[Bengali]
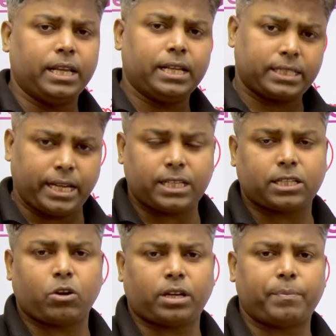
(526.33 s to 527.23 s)
শেষ
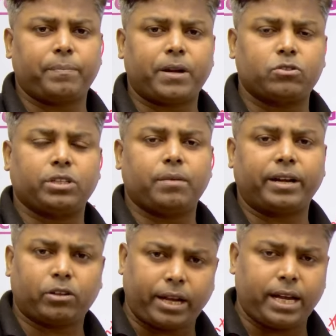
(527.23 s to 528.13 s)
কটা পেপার যদি আমরা
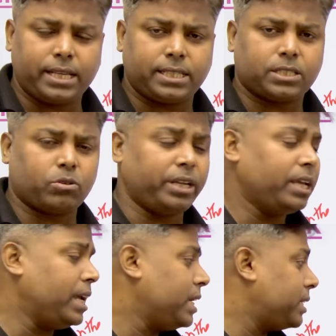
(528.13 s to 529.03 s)
একটু অ্যানালাইসিস করি
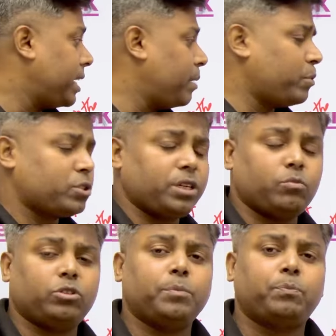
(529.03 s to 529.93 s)
সেখানে প্রশ্নের
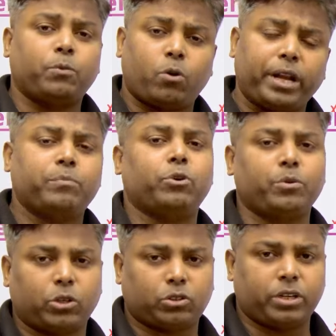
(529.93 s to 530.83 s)
মধ্যে অনেক
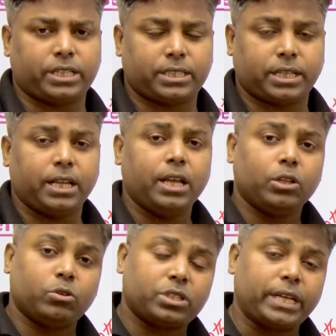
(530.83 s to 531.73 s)
পরিবর্তন এসেছে তো
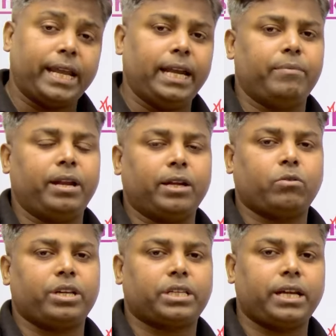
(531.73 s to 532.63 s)
সেই লেভেলের
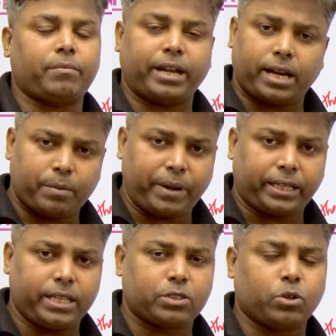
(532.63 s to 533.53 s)
কোয়েশ্চেন আমরা এখানে
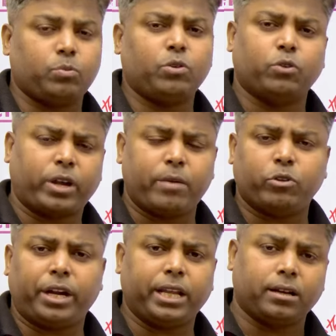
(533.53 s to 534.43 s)
প্র্যাকটিস করব
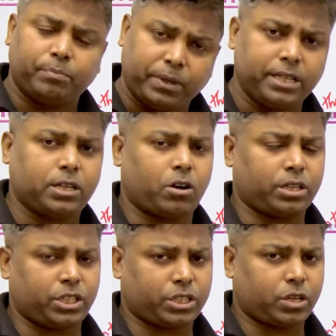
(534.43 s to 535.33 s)
ভোক্যাবুলারি কমপ্লিট করার
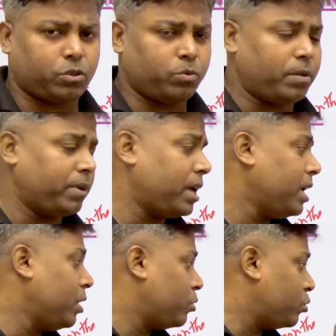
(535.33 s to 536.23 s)
চেষ্টা করব আমরা
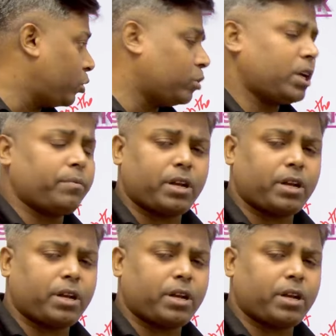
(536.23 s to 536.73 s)
যতটা আমরা